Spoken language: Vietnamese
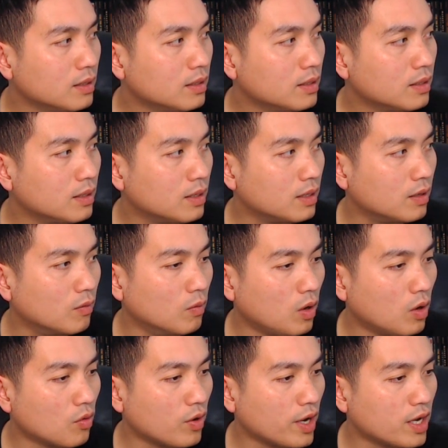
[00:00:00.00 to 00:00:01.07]
là
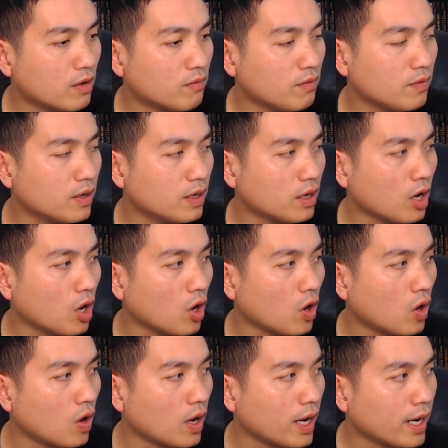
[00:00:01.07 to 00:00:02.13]
worry nha quý vị rất là lo
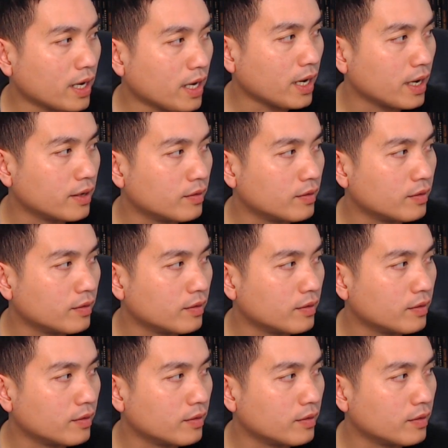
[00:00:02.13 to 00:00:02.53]
lắng nha